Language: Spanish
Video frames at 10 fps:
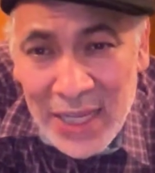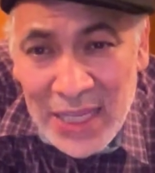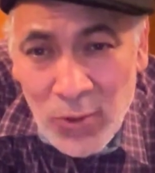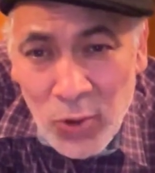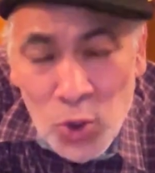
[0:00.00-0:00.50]

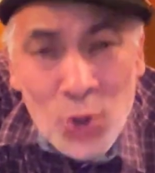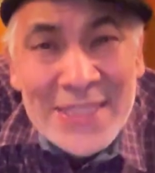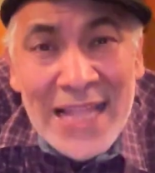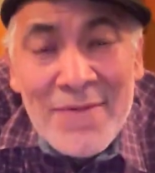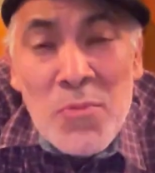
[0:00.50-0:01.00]
regidor no
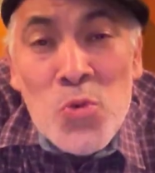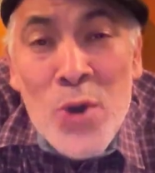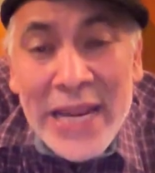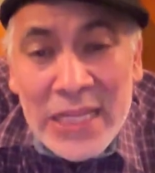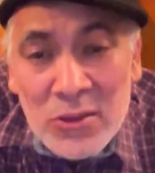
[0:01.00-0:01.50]
estaba
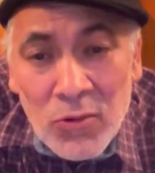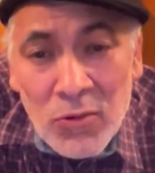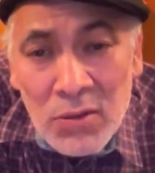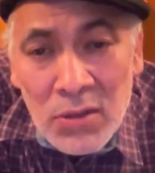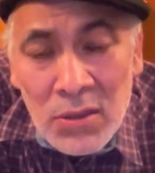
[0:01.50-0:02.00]

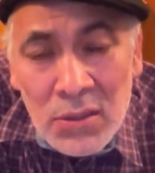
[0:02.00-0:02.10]
muerto,